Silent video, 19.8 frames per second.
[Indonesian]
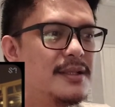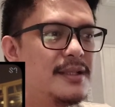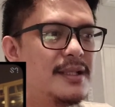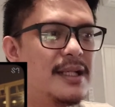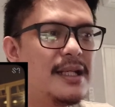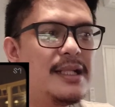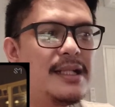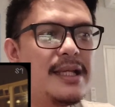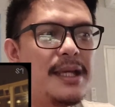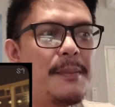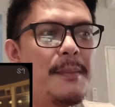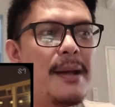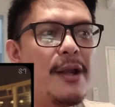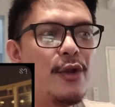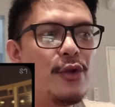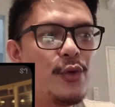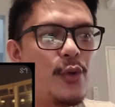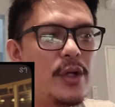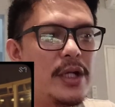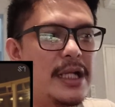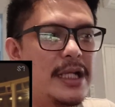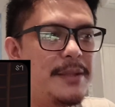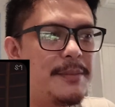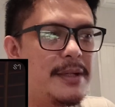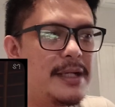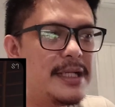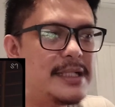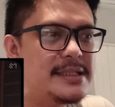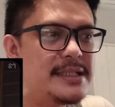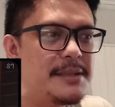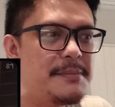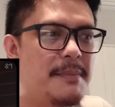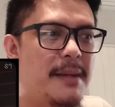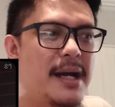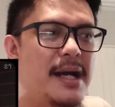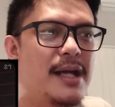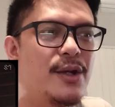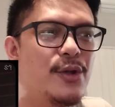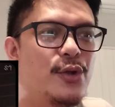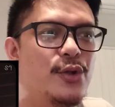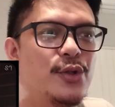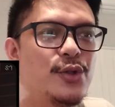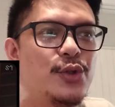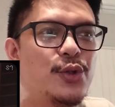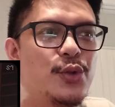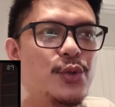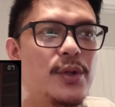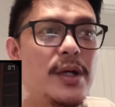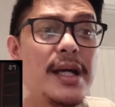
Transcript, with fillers: Ya kan kayak balonku ada lima guys ya Balonku